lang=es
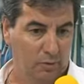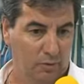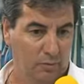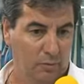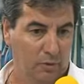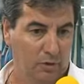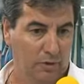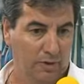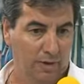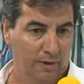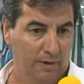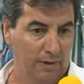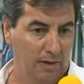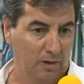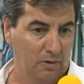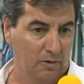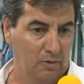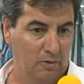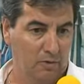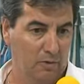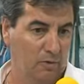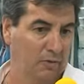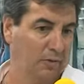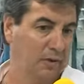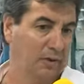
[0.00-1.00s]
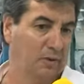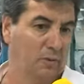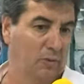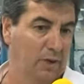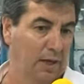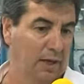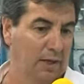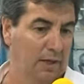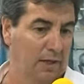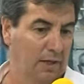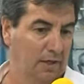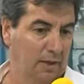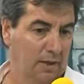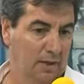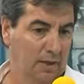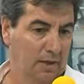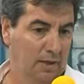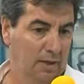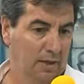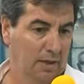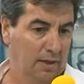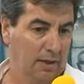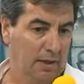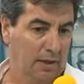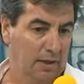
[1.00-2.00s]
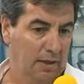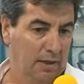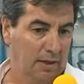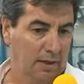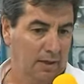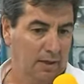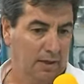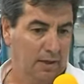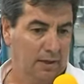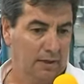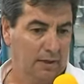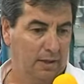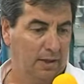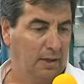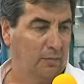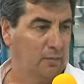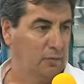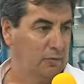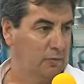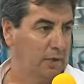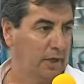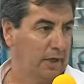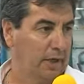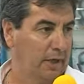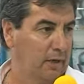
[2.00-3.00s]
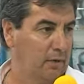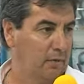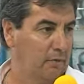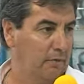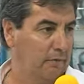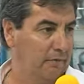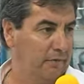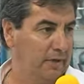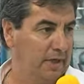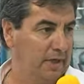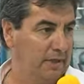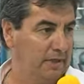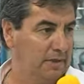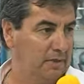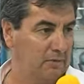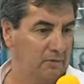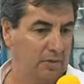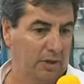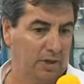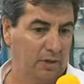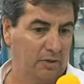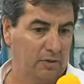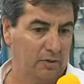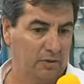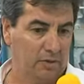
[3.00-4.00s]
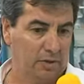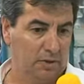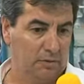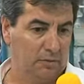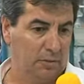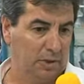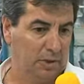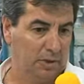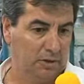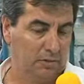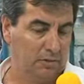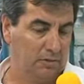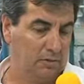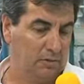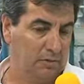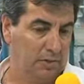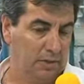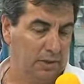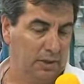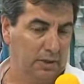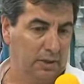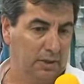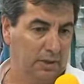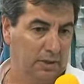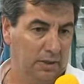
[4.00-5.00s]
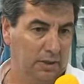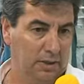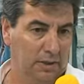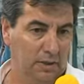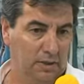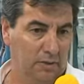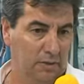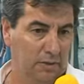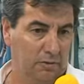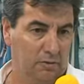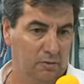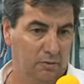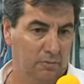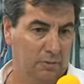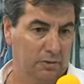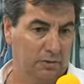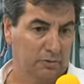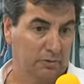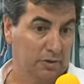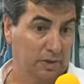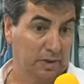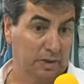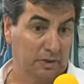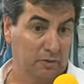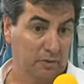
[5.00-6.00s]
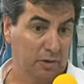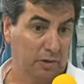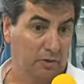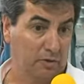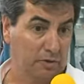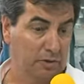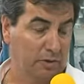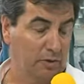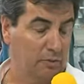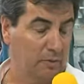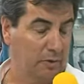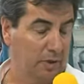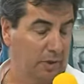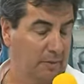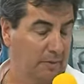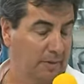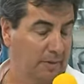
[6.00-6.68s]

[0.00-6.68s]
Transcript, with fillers: grupo de trabajo con el cual eh, tenemos una gran confianza, un gran conocimiento y son personas que yo las considero muy